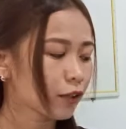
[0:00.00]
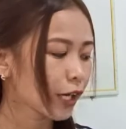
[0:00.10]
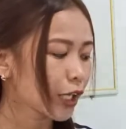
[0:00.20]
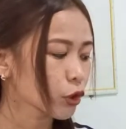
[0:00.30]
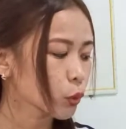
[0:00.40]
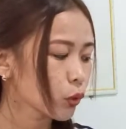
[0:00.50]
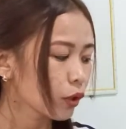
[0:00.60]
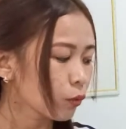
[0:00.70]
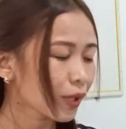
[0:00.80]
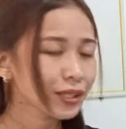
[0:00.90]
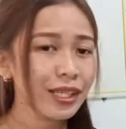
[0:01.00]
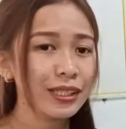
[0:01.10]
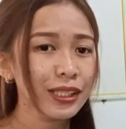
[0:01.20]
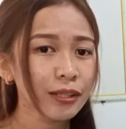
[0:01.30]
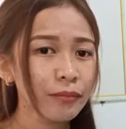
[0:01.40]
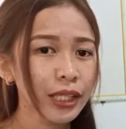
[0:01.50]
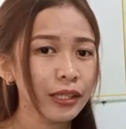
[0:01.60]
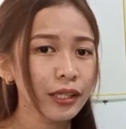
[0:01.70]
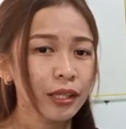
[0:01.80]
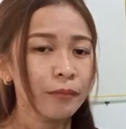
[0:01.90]
the range. What does it
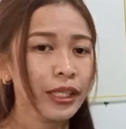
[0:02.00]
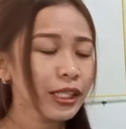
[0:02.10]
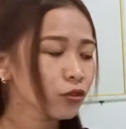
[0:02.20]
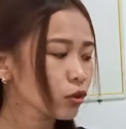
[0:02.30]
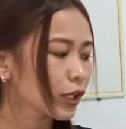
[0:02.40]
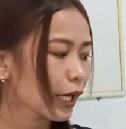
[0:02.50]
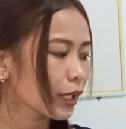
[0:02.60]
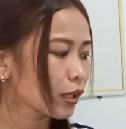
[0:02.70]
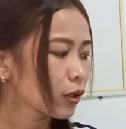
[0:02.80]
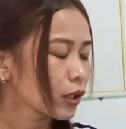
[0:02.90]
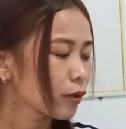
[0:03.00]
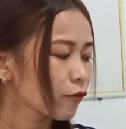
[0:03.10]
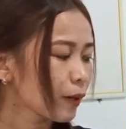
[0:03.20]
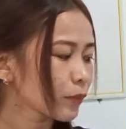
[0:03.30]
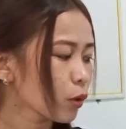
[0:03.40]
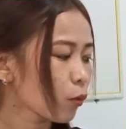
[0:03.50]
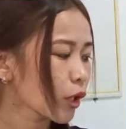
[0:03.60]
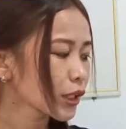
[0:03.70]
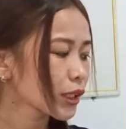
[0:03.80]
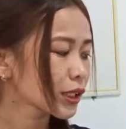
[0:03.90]
mean? Meaning to say, from the
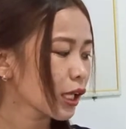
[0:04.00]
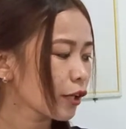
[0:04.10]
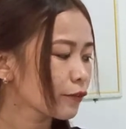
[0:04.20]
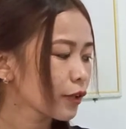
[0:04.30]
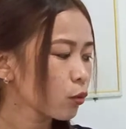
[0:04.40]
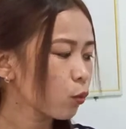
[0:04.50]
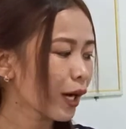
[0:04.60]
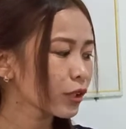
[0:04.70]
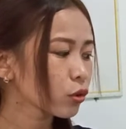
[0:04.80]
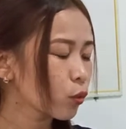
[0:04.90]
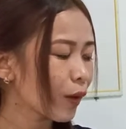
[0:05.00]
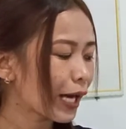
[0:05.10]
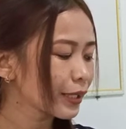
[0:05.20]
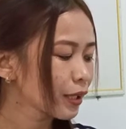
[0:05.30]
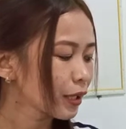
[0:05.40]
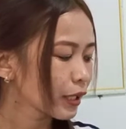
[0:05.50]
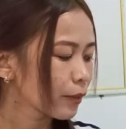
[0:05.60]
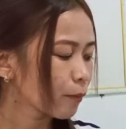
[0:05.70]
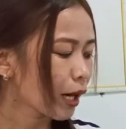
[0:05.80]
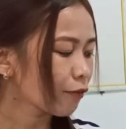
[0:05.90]
word itself, one-to-one, -one,
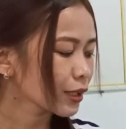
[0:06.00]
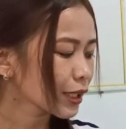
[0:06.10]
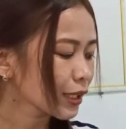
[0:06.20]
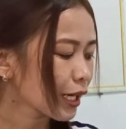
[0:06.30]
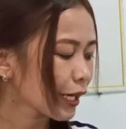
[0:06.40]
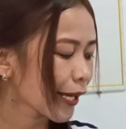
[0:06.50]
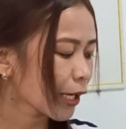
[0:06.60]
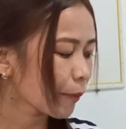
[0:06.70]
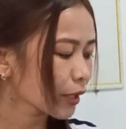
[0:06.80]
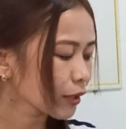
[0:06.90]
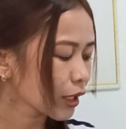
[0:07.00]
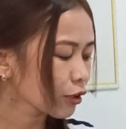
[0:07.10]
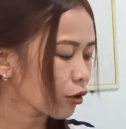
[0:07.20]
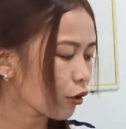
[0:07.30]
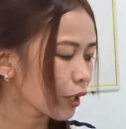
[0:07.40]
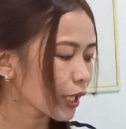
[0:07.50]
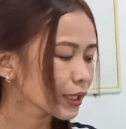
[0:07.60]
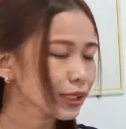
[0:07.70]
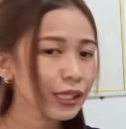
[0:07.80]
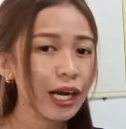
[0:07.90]
bawat isang element dito
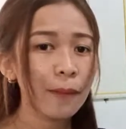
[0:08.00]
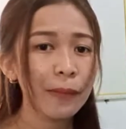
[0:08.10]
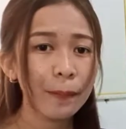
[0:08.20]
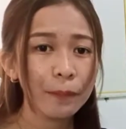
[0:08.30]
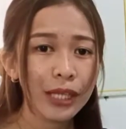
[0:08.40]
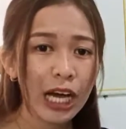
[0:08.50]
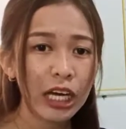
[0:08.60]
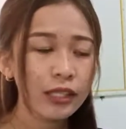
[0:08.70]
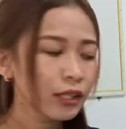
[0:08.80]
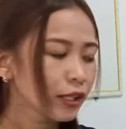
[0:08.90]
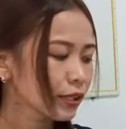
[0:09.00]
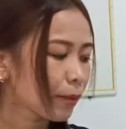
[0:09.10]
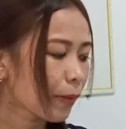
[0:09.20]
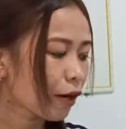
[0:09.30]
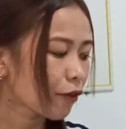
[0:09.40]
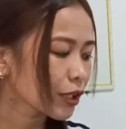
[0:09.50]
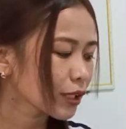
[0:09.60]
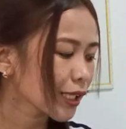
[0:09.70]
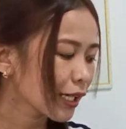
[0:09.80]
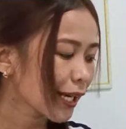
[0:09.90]
is nakamap lang sa bawat
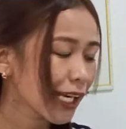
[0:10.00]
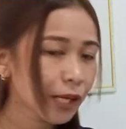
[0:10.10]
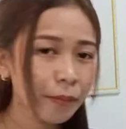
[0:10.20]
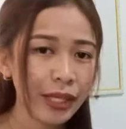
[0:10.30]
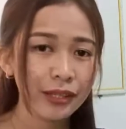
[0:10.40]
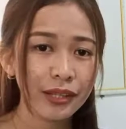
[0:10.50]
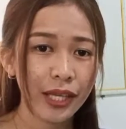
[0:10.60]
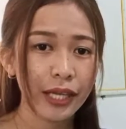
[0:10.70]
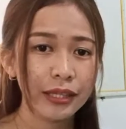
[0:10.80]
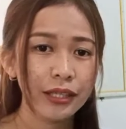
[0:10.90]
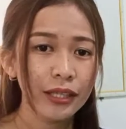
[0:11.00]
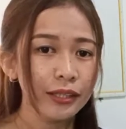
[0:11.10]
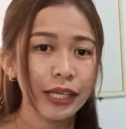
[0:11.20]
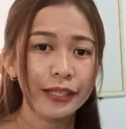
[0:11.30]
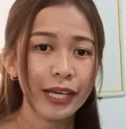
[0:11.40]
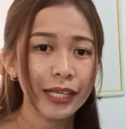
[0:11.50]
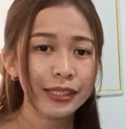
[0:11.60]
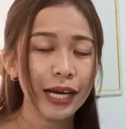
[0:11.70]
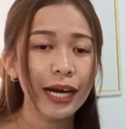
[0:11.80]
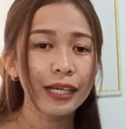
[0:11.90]
isang element din na
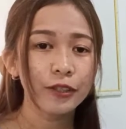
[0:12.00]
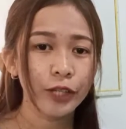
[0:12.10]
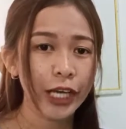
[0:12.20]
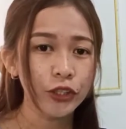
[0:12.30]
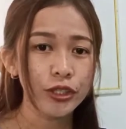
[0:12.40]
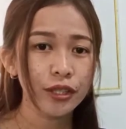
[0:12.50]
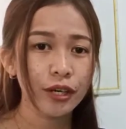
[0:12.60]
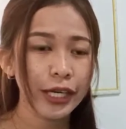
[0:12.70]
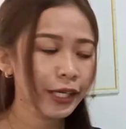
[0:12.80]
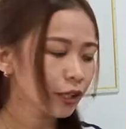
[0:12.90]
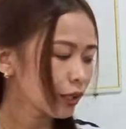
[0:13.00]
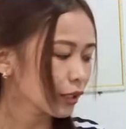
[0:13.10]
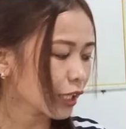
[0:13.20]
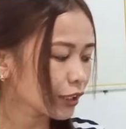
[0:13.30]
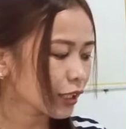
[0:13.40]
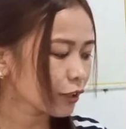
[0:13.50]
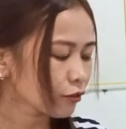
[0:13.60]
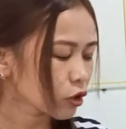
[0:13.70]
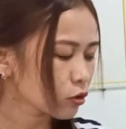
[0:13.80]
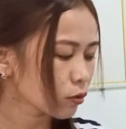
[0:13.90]
nasa range. Okay? Ganyan
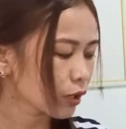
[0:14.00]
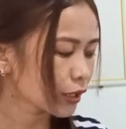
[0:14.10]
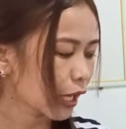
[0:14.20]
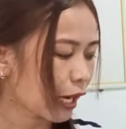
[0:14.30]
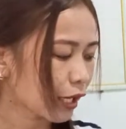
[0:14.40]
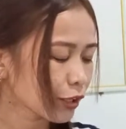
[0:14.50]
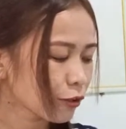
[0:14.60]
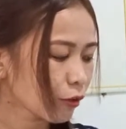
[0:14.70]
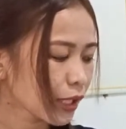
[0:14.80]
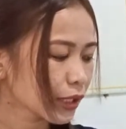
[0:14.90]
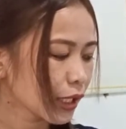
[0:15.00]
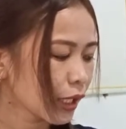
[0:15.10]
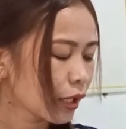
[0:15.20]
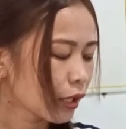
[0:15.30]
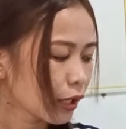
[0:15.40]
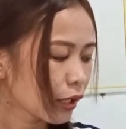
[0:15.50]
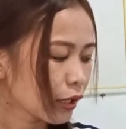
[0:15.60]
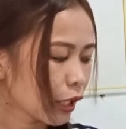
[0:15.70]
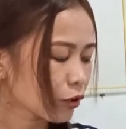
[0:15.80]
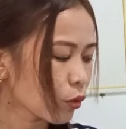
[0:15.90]
yung itsura niya. As you can see,
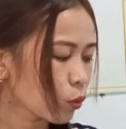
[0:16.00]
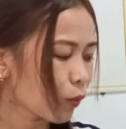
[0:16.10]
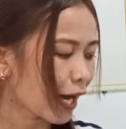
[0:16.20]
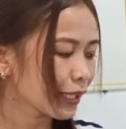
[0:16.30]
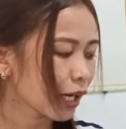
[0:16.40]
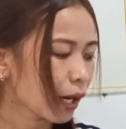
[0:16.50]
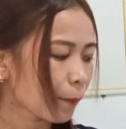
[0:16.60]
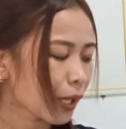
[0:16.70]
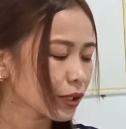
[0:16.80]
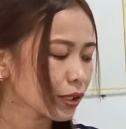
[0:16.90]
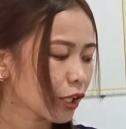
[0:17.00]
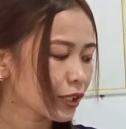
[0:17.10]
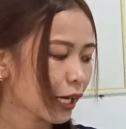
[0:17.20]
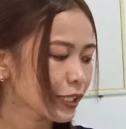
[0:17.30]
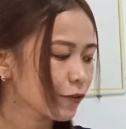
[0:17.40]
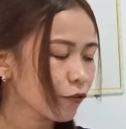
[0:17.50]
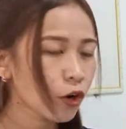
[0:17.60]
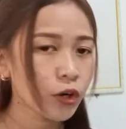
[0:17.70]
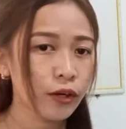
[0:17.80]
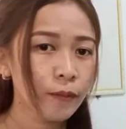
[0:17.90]
itong 1, ang kapartner niya is
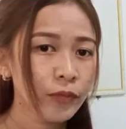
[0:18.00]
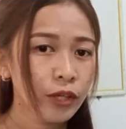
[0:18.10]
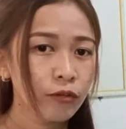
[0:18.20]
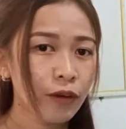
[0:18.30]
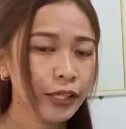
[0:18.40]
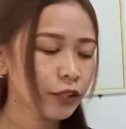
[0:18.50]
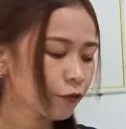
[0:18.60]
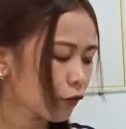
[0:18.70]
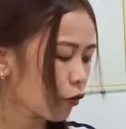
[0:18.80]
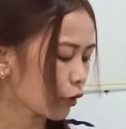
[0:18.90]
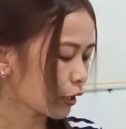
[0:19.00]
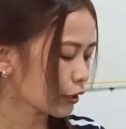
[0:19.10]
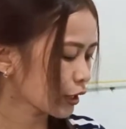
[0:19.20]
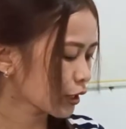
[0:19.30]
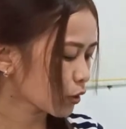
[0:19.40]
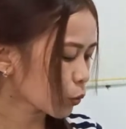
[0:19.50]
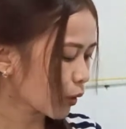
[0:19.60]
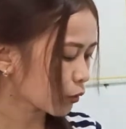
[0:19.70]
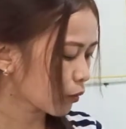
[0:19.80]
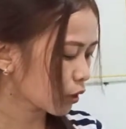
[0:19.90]
4. 1 and 4. This is
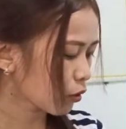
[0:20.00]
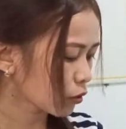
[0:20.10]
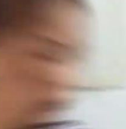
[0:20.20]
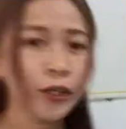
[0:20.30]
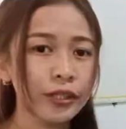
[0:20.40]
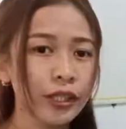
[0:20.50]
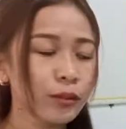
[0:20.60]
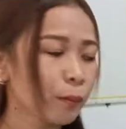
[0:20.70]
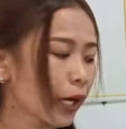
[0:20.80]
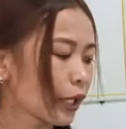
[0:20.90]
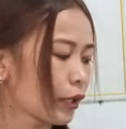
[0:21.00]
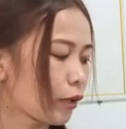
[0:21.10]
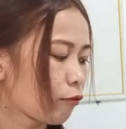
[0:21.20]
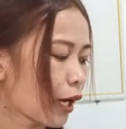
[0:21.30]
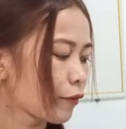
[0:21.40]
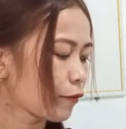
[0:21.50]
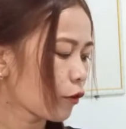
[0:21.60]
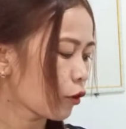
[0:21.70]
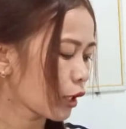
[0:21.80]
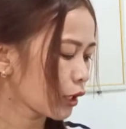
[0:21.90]
what we call an ordered pair. 1,
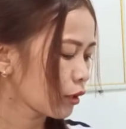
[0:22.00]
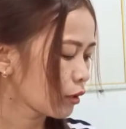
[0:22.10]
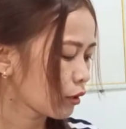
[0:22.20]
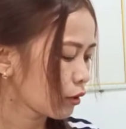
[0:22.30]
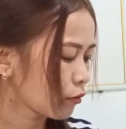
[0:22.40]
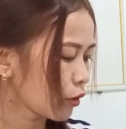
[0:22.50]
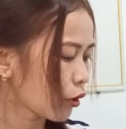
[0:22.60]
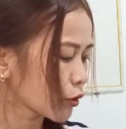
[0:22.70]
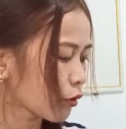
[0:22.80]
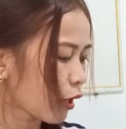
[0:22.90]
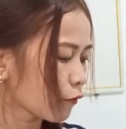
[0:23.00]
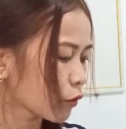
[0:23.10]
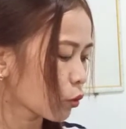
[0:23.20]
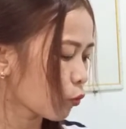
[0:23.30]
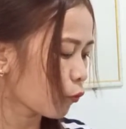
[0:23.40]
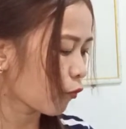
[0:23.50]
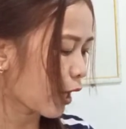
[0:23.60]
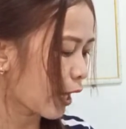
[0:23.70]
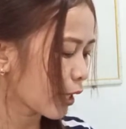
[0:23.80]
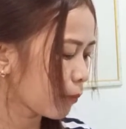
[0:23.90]
4. We also have 2,
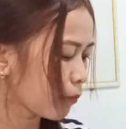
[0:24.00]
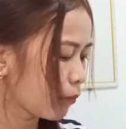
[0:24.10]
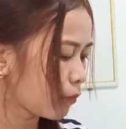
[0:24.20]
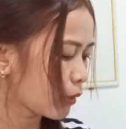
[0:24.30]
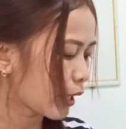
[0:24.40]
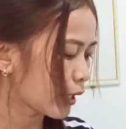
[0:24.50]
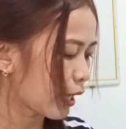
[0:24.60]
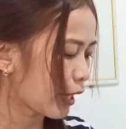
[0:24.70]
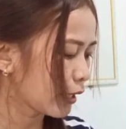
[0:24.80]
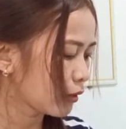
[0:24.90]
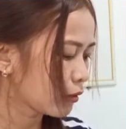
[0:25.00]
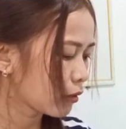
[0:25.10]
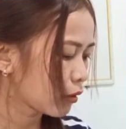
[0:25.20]
5. Ayan.